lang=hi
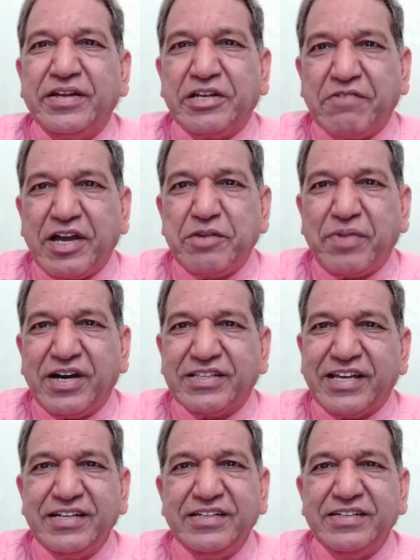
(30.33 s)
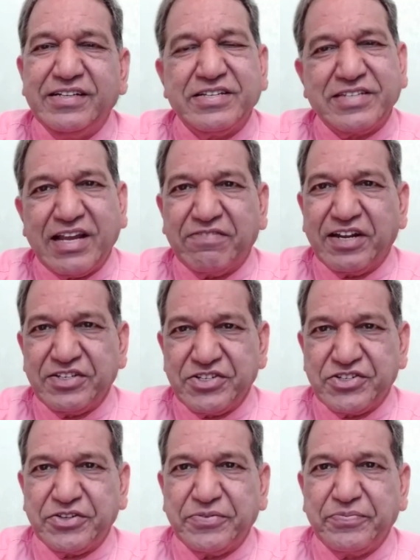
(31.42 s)
डिवाइन पाथ एंड सेल्फ
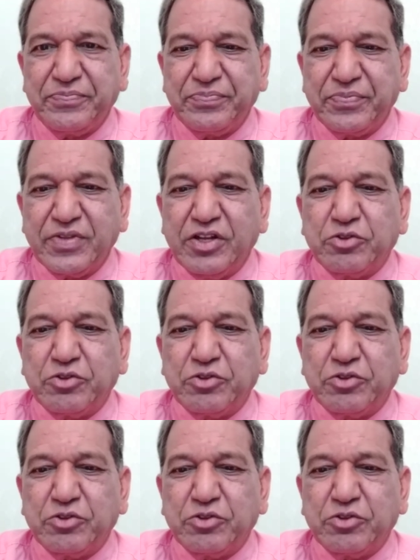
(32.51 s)
रिलाइजेशन